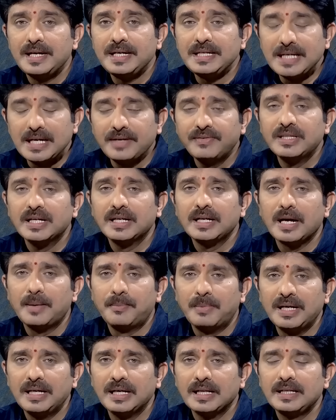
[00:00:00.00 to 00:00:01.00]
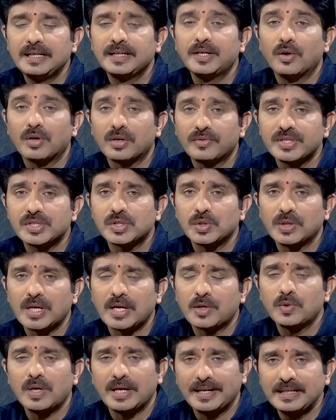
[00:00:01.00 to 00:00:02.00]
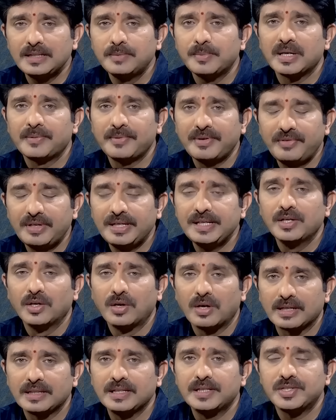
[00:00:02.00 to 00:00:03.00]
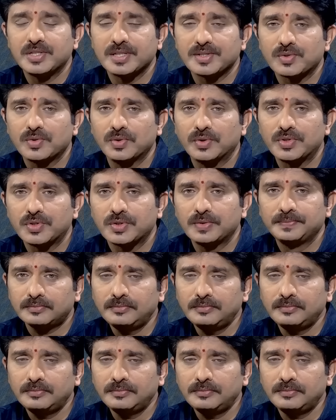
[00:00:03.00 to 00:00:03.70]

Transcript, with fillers: ఏ విధంగా మహిళల్ని గౌరవిస్తున్నారు అనేది మనం ఈ వీడియోలో అర్థం చేసుకోవచ్చు